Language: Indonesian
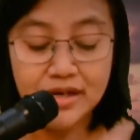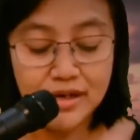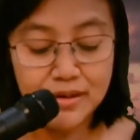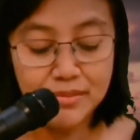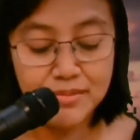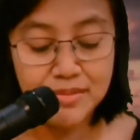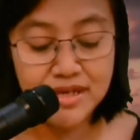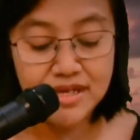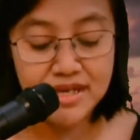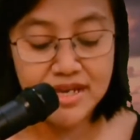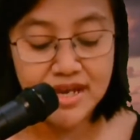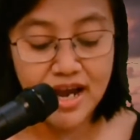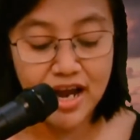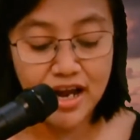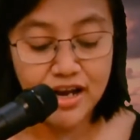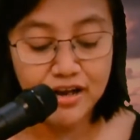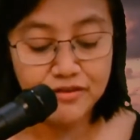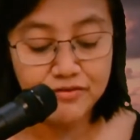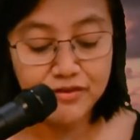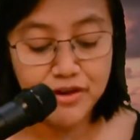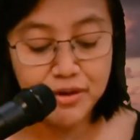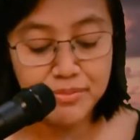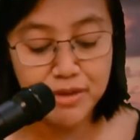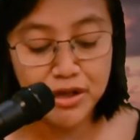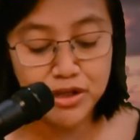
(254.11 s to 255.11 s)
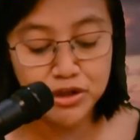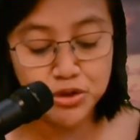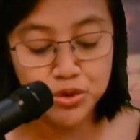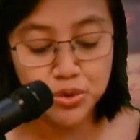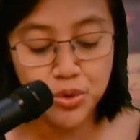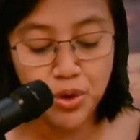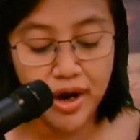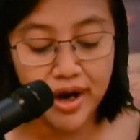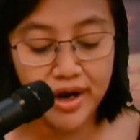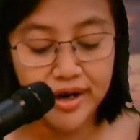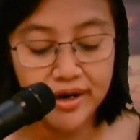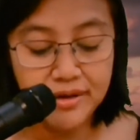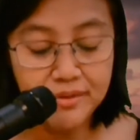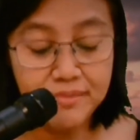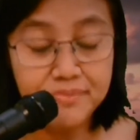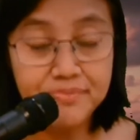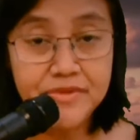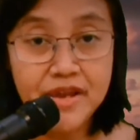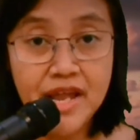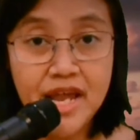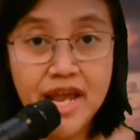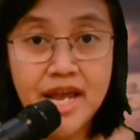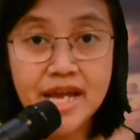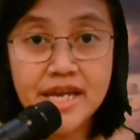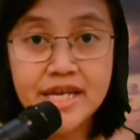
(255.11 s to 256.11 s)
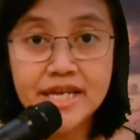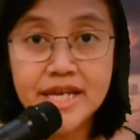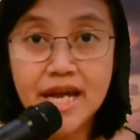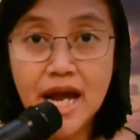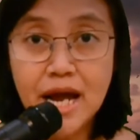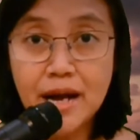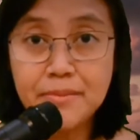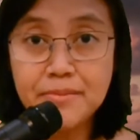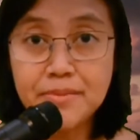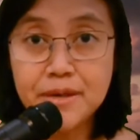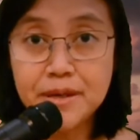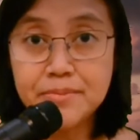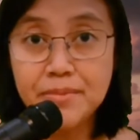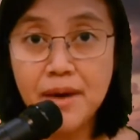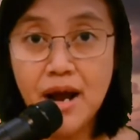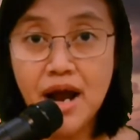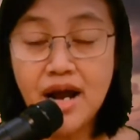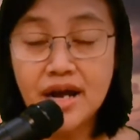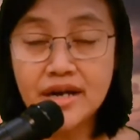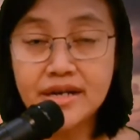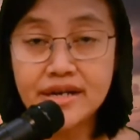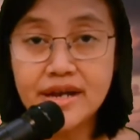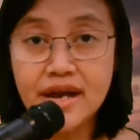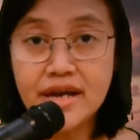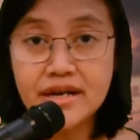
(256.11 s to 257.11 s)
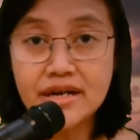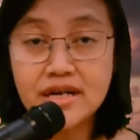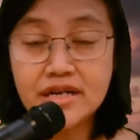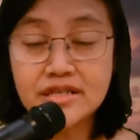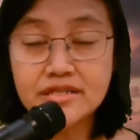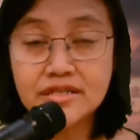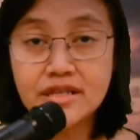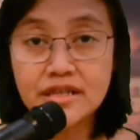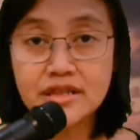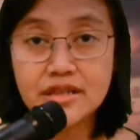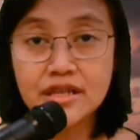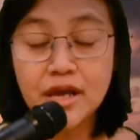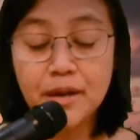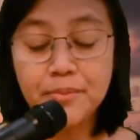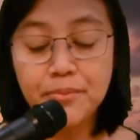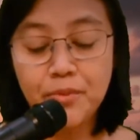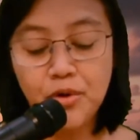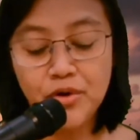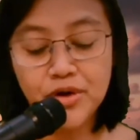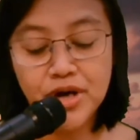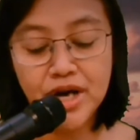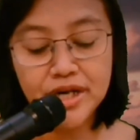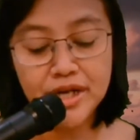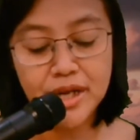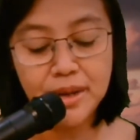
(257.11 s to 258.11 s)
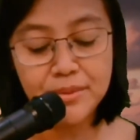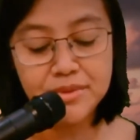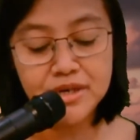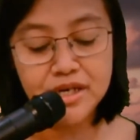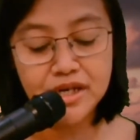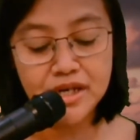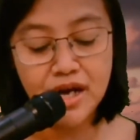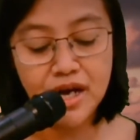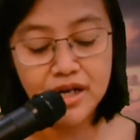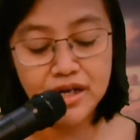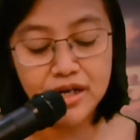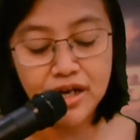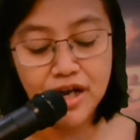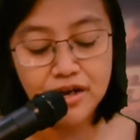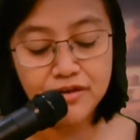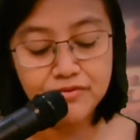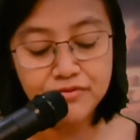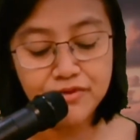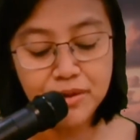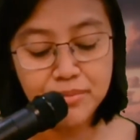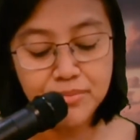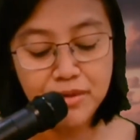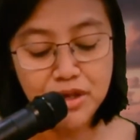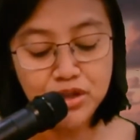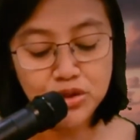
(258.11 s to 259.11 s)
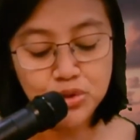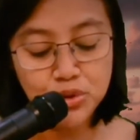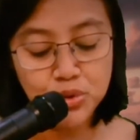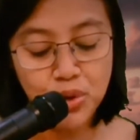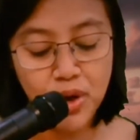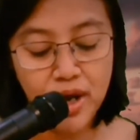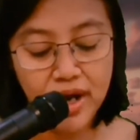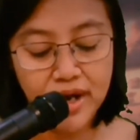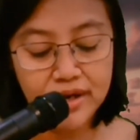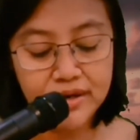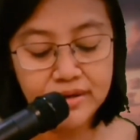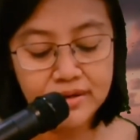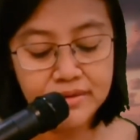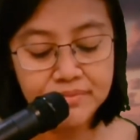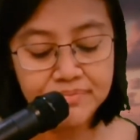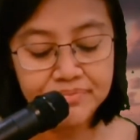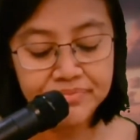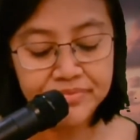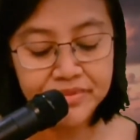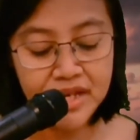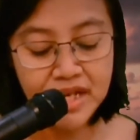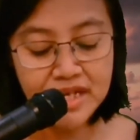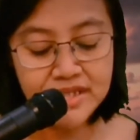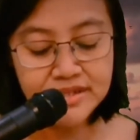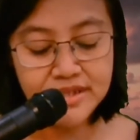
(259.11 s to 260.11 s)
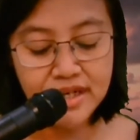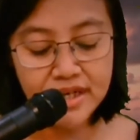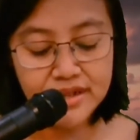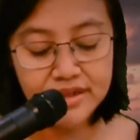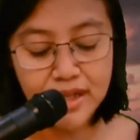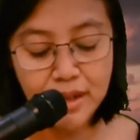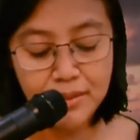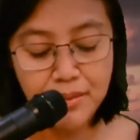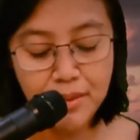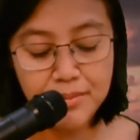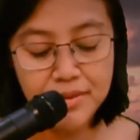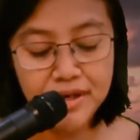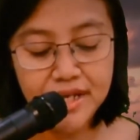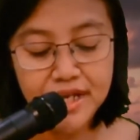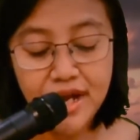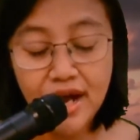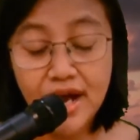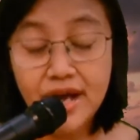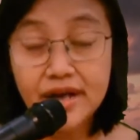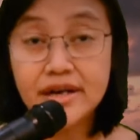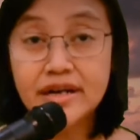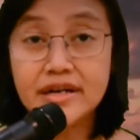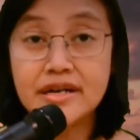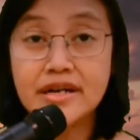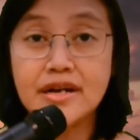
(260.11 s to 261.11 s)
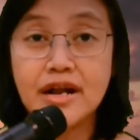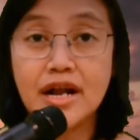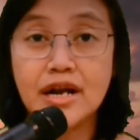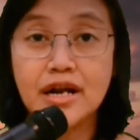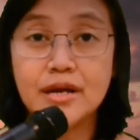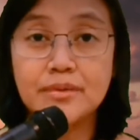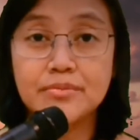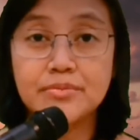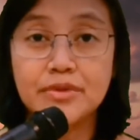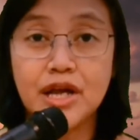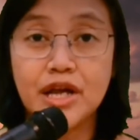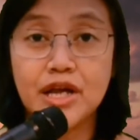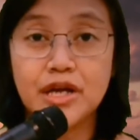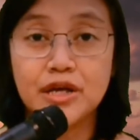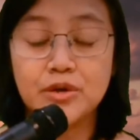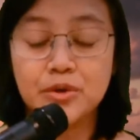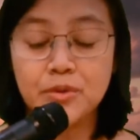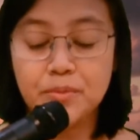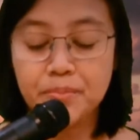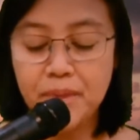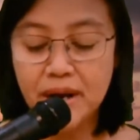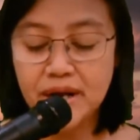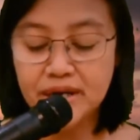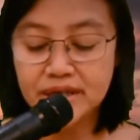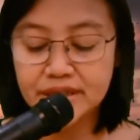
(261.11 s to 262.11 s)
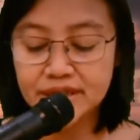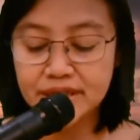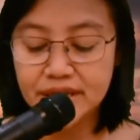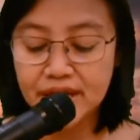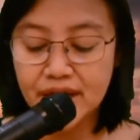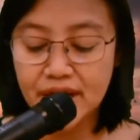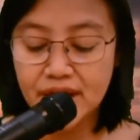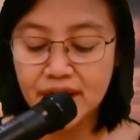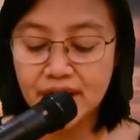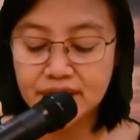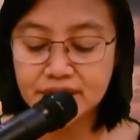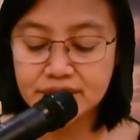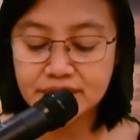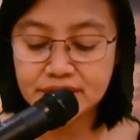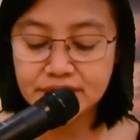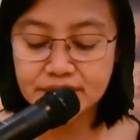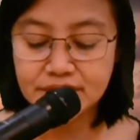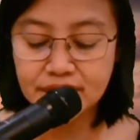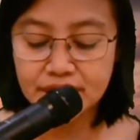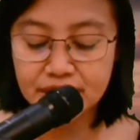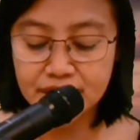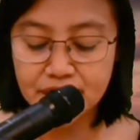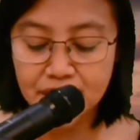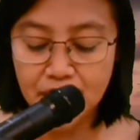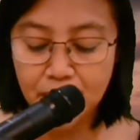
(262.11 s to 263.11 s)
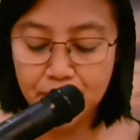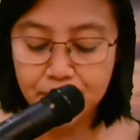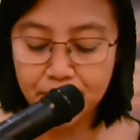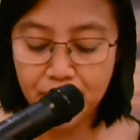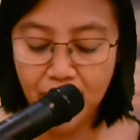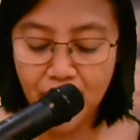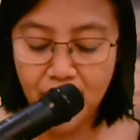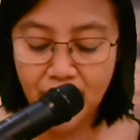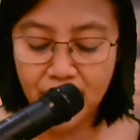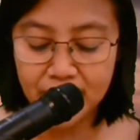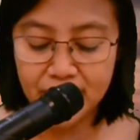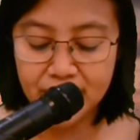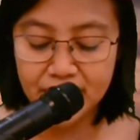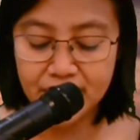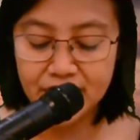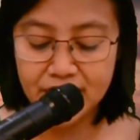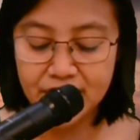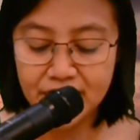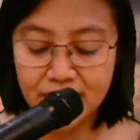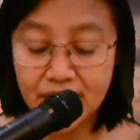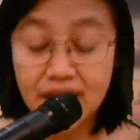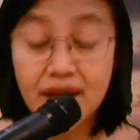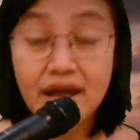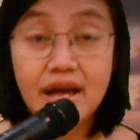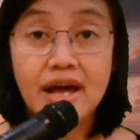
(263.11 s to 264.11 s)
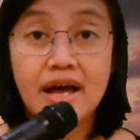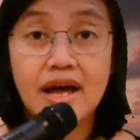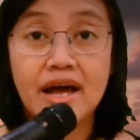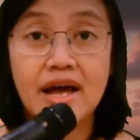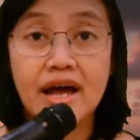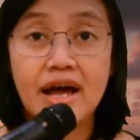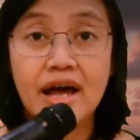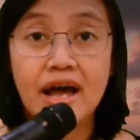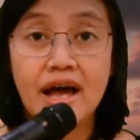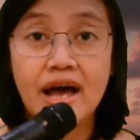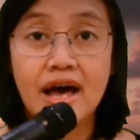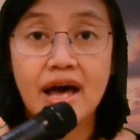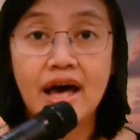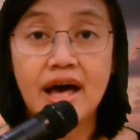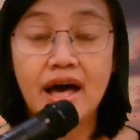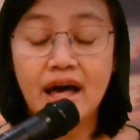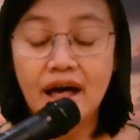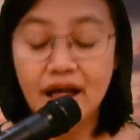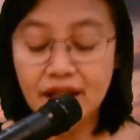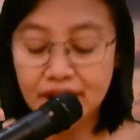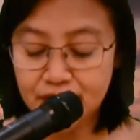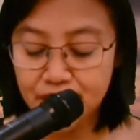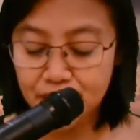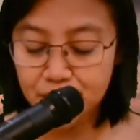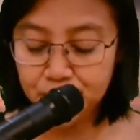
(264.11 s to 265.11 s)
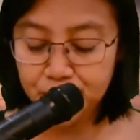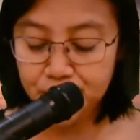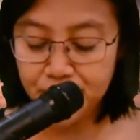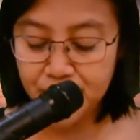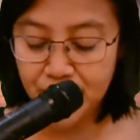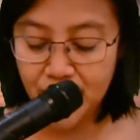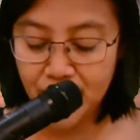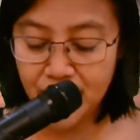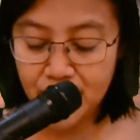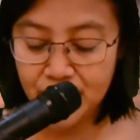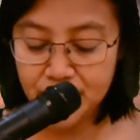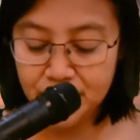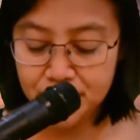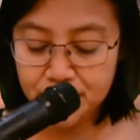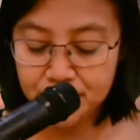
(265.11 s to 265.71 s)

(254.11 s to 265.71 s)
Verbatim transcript: Demikian firman Tuhan. Yang berbahagia adalah setiap orang yang mendengarkan firman Tuhan serta memelihara di dalam kehidupannya setiap hari. Haleluya.